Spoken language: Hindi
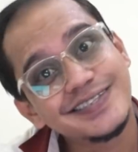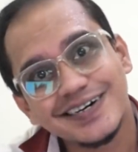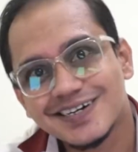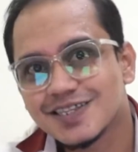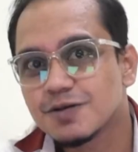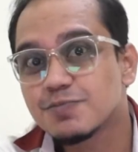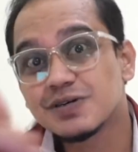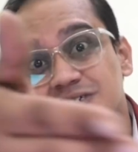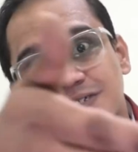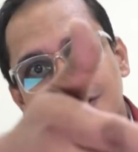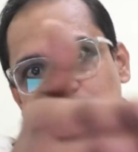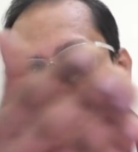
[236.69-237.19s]
दर्द
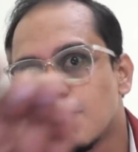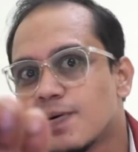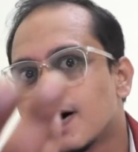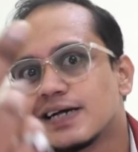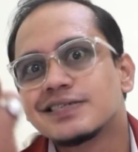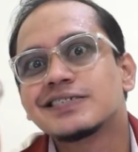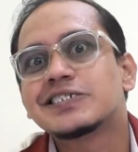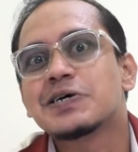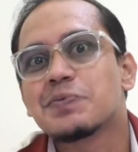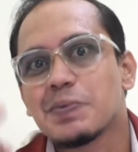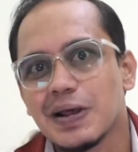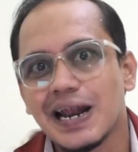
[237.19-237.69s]
बस
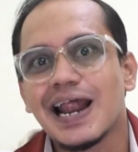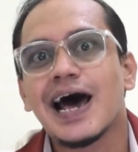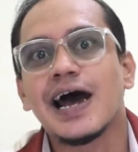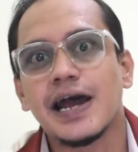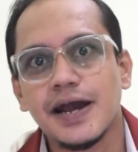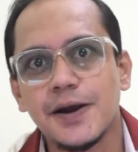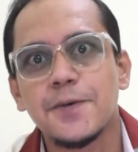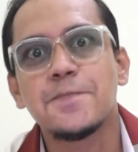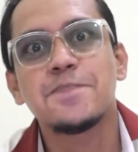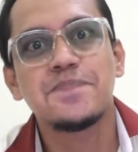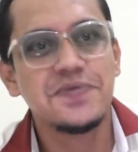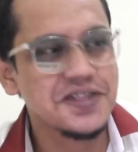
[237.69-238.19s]
सलमान से मिला
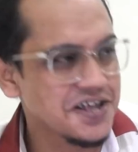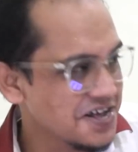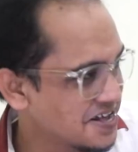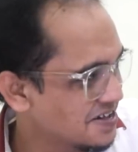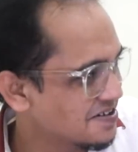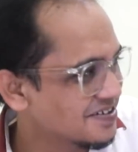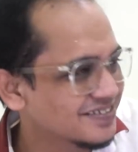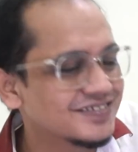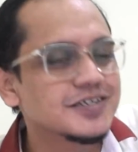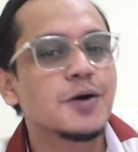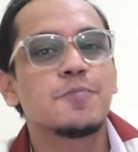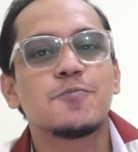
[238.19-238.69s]
है
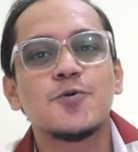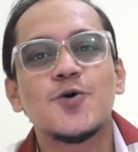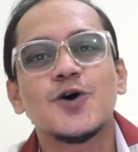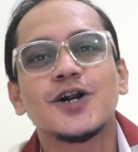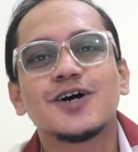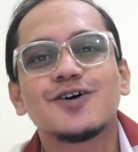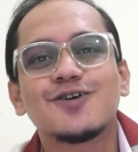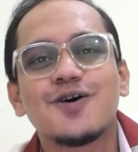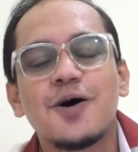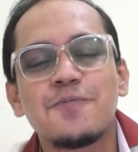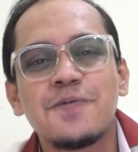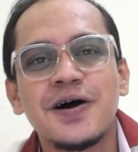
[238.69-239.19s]
सपोर्ट
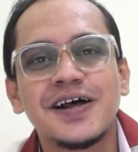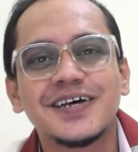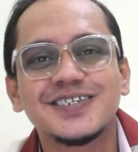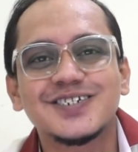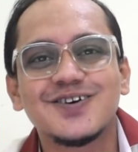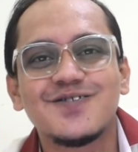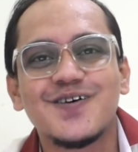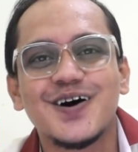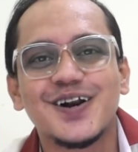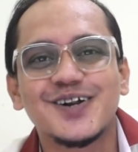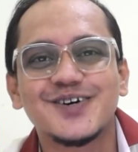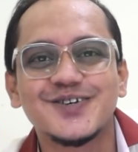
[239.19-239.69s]
करो हमारे
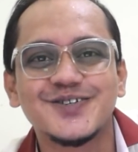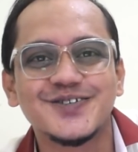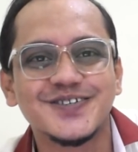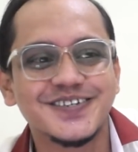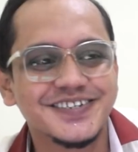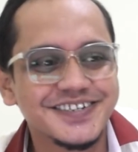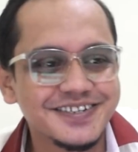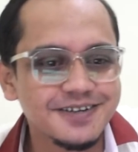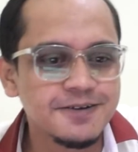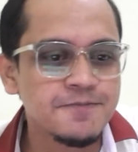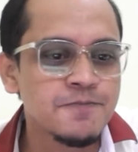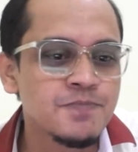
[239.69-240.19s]
जवान को
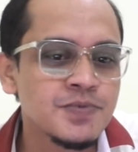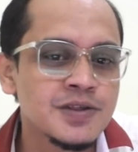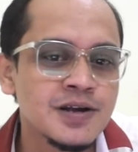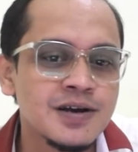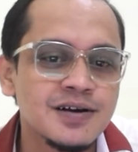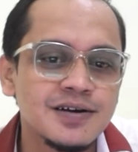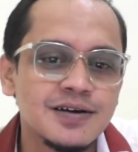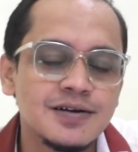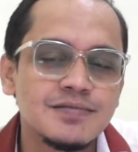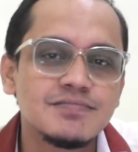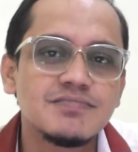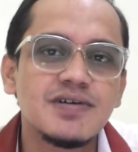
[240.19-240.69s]

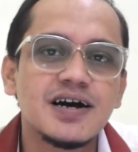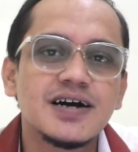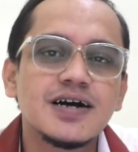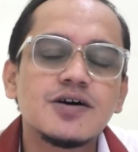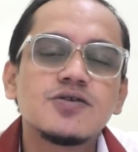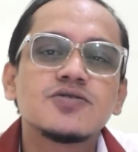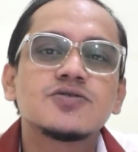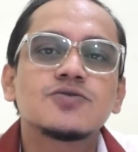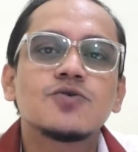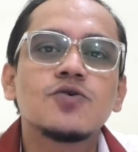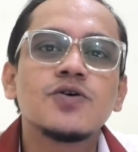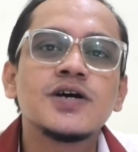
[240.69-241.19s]
मैं कहा
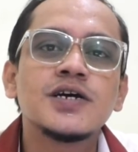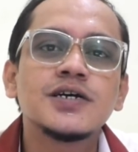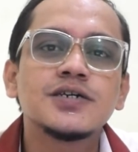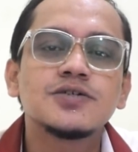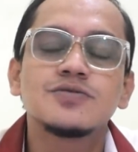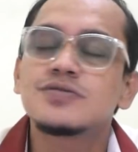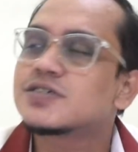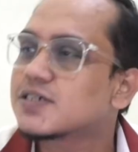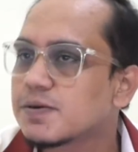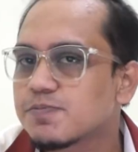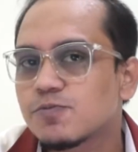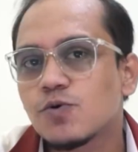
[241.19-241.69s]
उसको ही
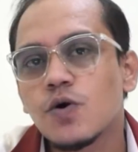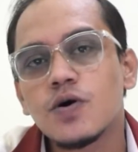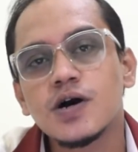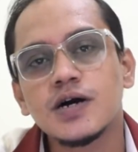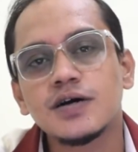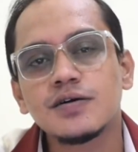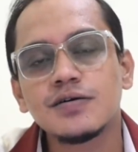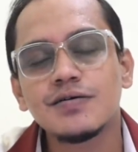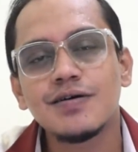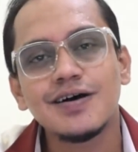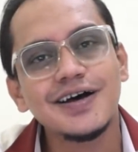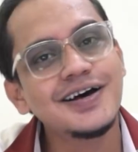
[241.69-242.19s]
क्यों सबको
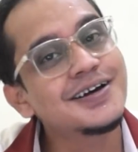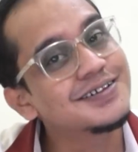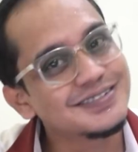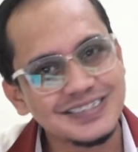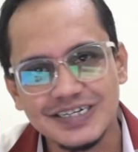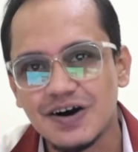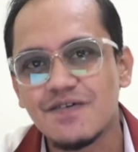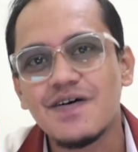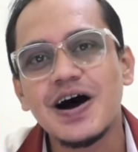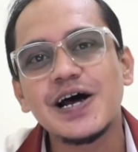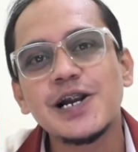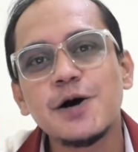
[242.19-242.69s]
करो
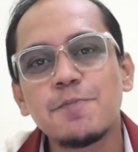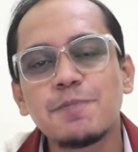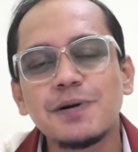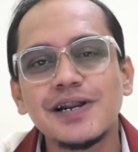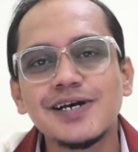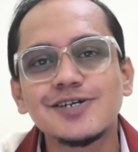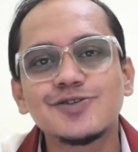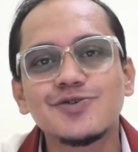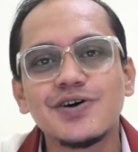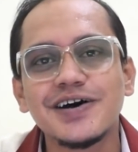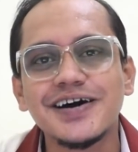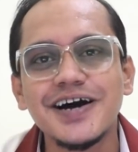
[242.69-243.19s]
जवान अपने
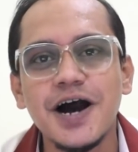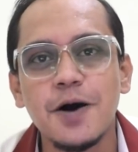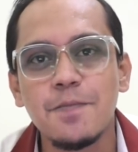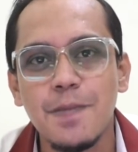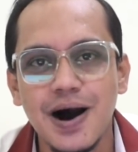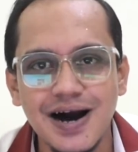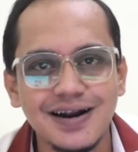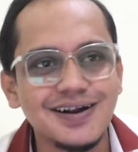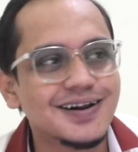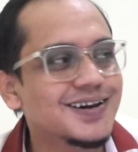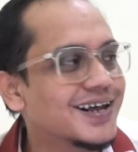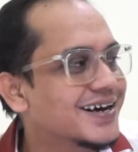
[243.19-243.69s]
ही तो हैं
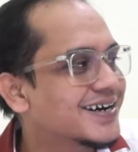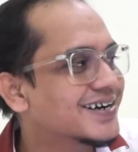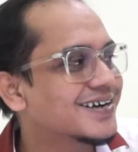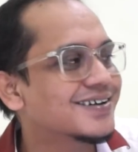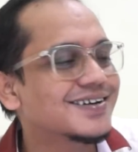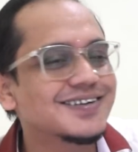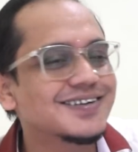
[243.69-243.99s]
हमारे लिए कर